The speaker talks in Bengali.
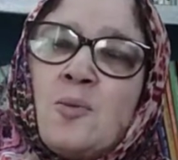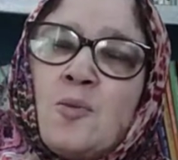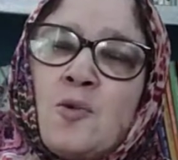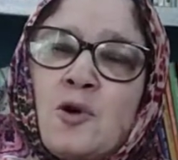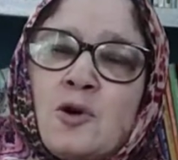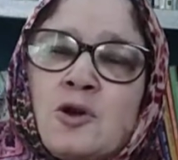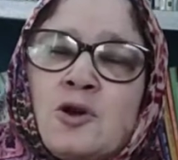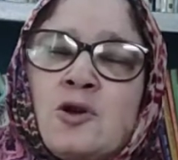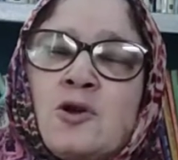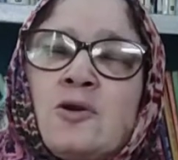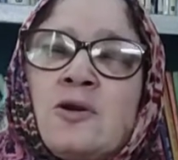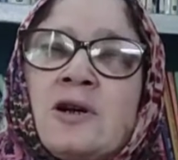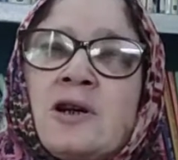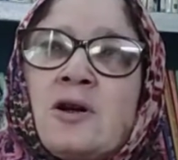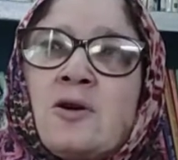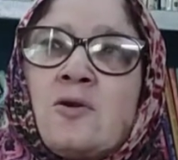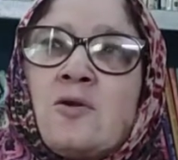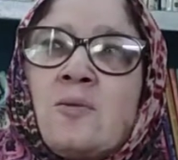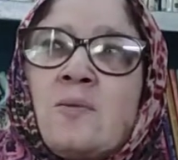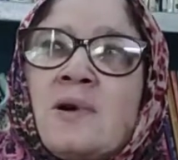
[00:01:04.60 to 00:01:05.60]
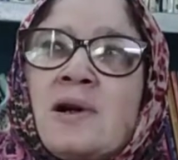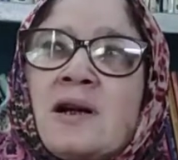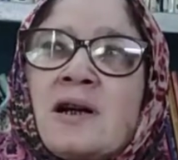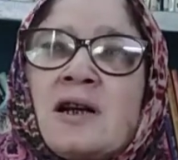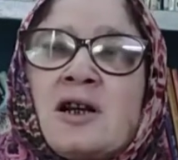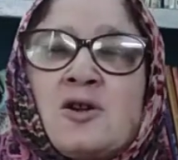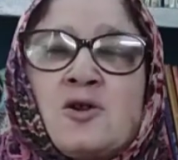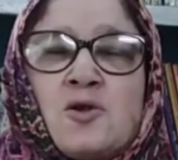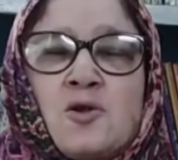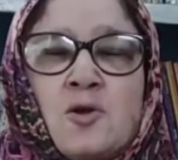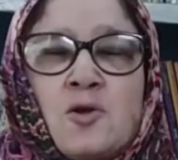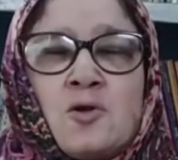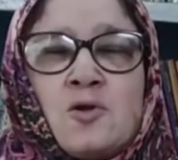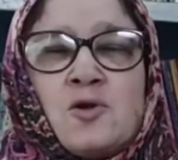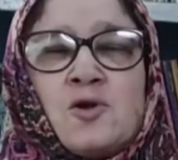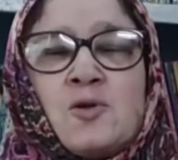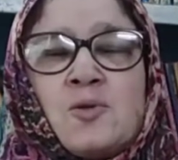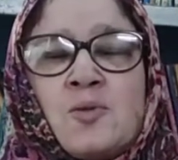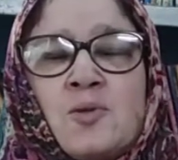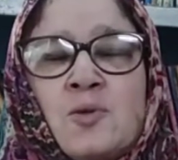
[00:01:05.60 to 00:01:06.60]
পদ্ম এরকম একটা
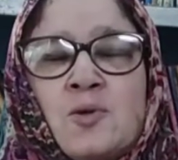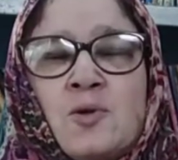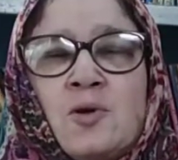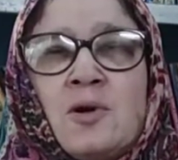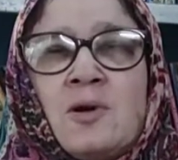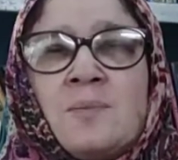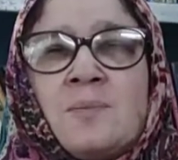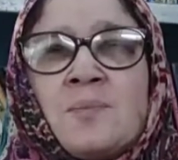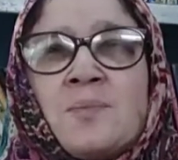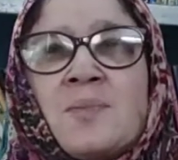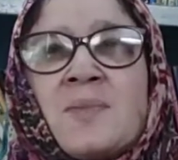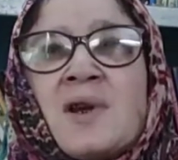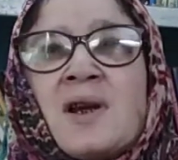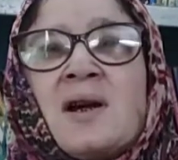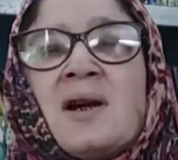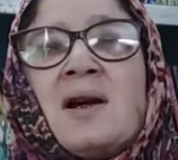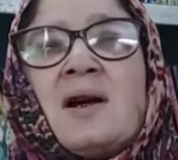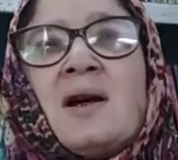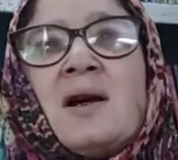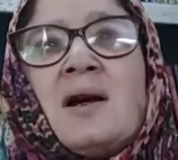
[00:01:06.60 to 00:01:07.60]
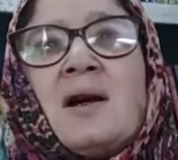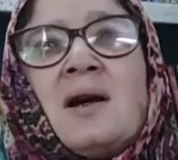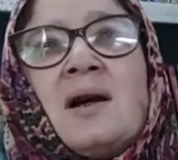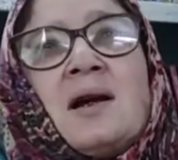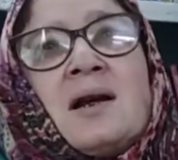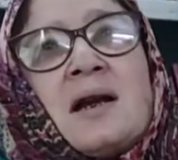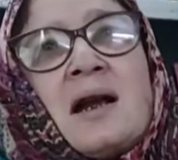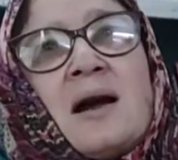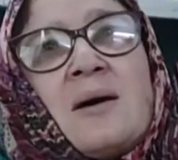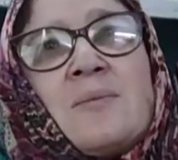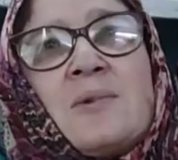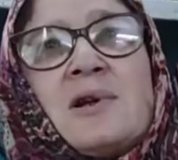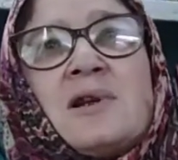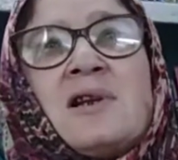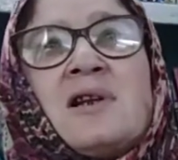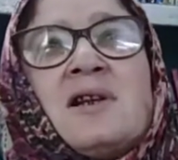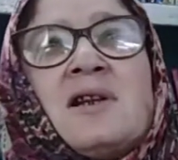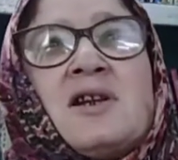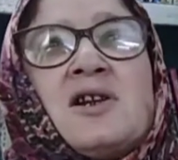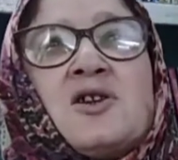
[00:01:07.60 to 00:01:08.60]
জলজ ফুল এটা
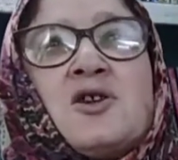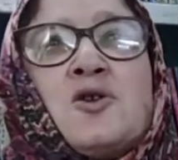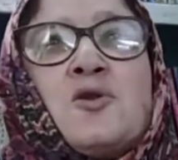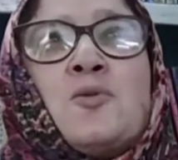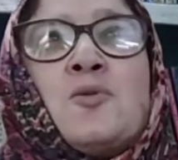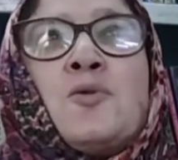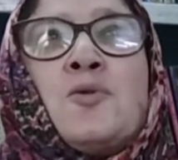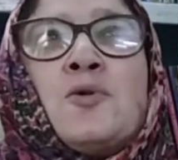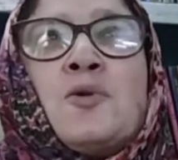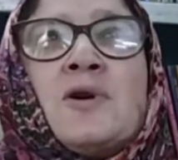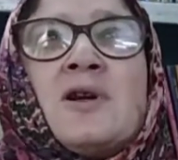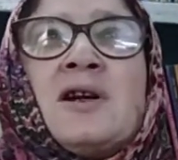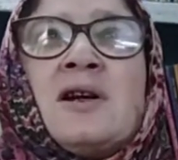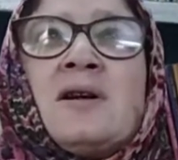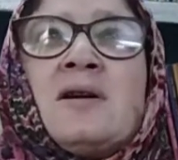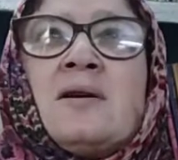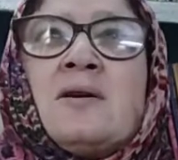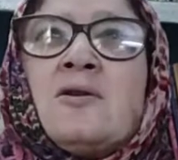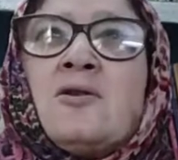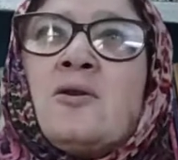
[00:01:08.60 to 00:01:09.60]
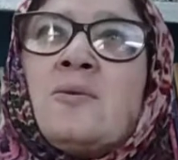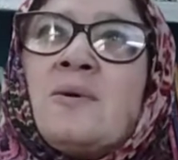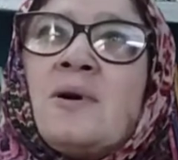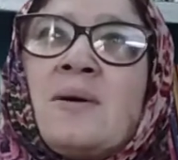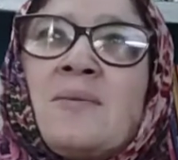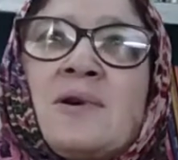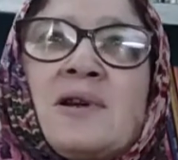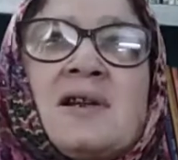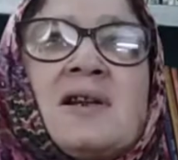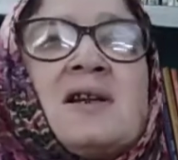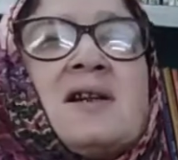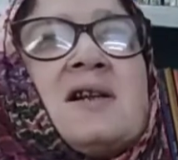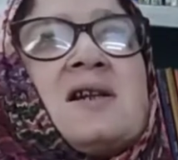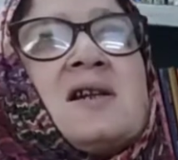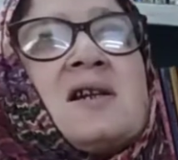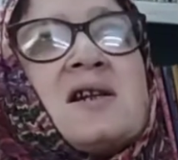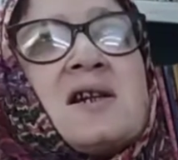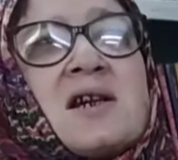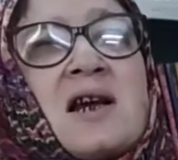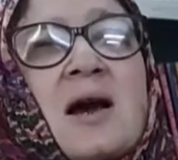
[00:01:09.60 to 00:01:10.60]
আমাদের দেশেও ফুটে তবে আমাদের
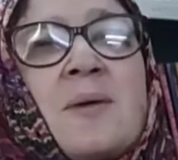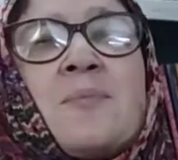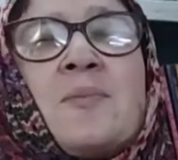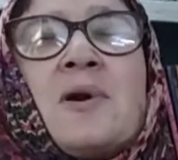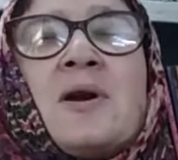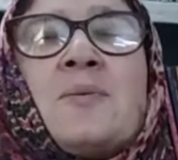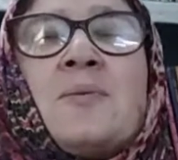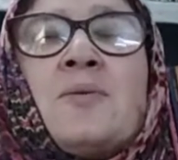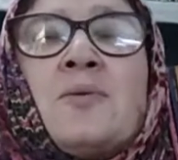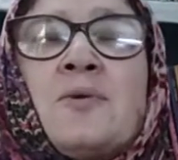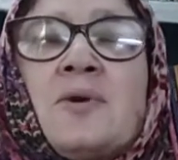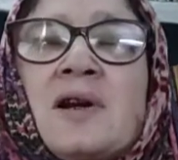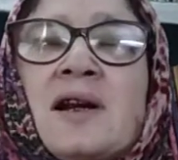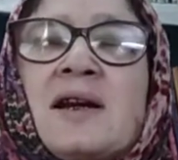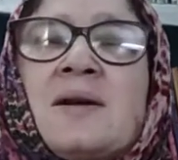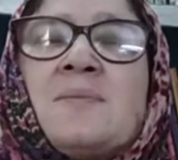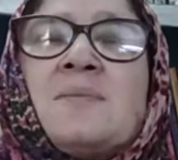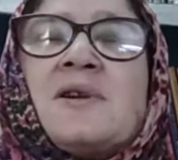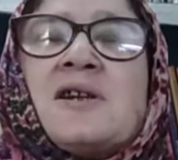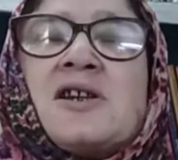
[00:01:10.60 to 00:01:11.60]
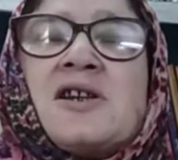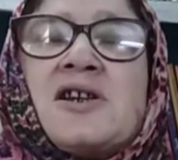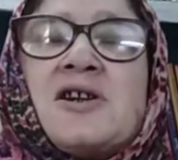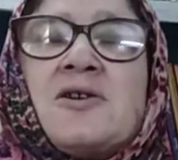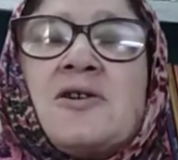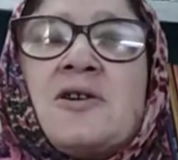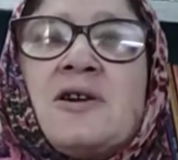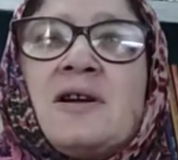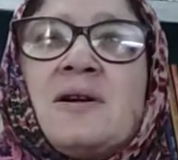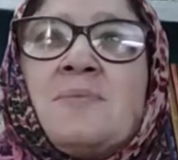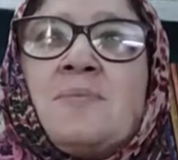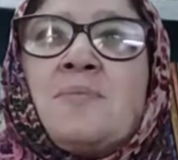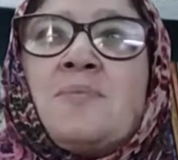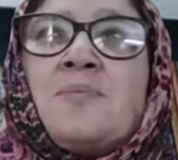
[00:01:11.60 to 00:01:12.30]
দেশে শাপলা ফুলটাই বেশি হয়